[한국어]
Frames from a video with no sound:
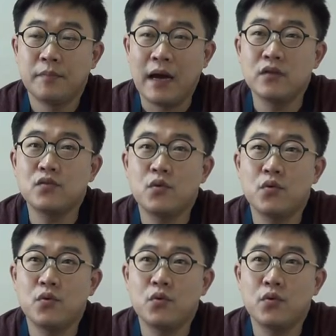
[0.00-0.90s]

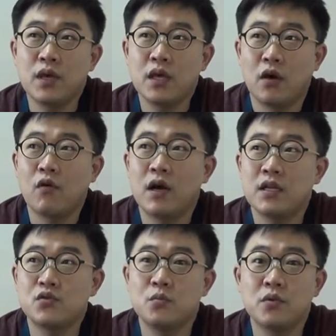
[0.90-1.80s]
방송의
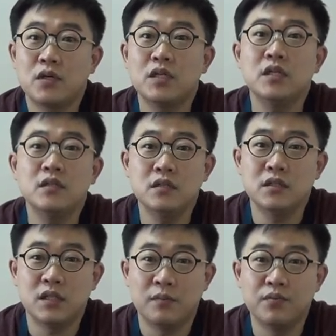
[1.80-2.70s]
역할이 좀 더
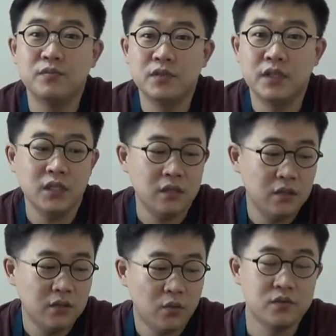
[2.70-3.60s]
큰
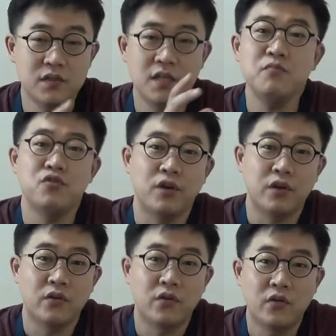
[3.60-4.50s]
제품들이 이런
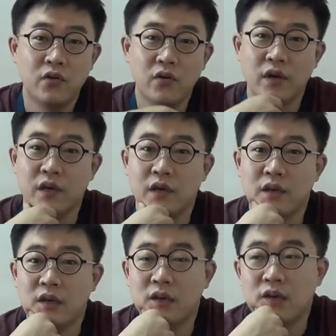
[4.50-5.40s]
스팀류예요. 네.